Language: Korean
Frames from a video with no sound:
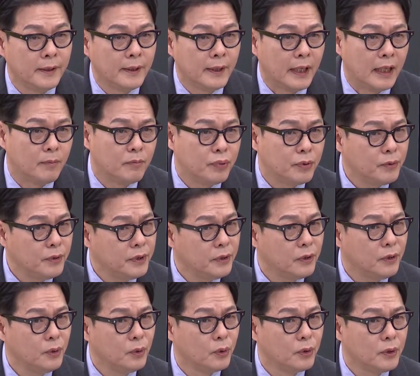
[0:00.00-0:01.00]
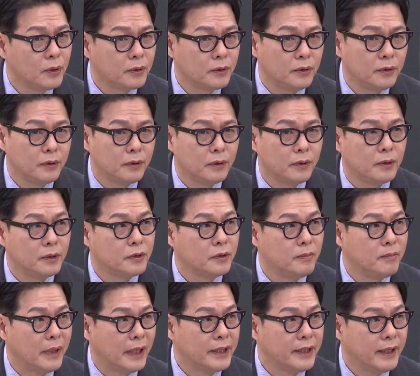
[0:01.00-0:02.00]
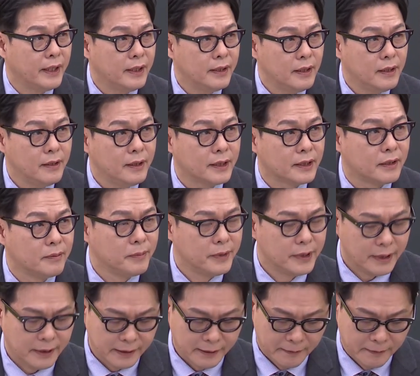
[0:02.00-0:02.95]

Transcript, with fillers: 앞으로 이런 노력들을 좀 많이 해야 될 것 같습니다.